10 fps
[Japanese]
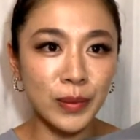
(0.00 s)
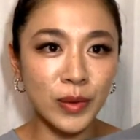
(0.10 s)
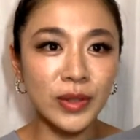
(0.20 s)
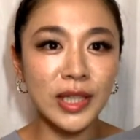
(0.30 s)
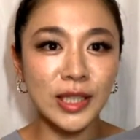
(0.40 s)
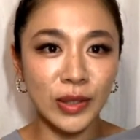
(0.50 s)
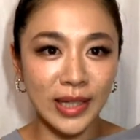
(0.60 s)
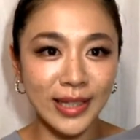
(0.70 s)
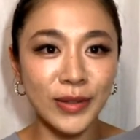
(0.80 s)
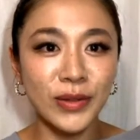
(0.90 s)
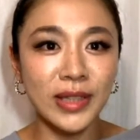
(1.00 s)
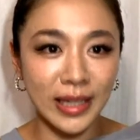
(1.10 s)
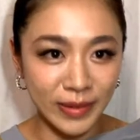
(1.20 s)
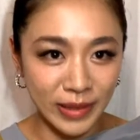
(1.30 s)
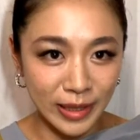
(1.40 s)
コンテストに挑んで
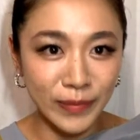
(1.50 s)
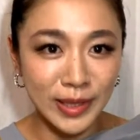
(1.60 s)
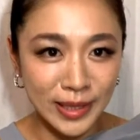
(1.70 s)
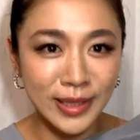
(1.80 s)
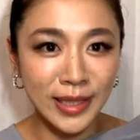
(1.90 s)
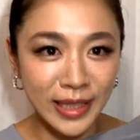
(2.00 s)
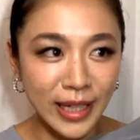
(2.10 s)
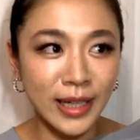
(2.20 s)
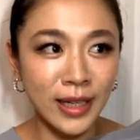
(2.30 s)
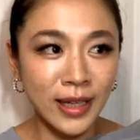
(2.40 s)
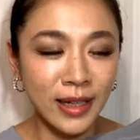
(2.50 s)
います。で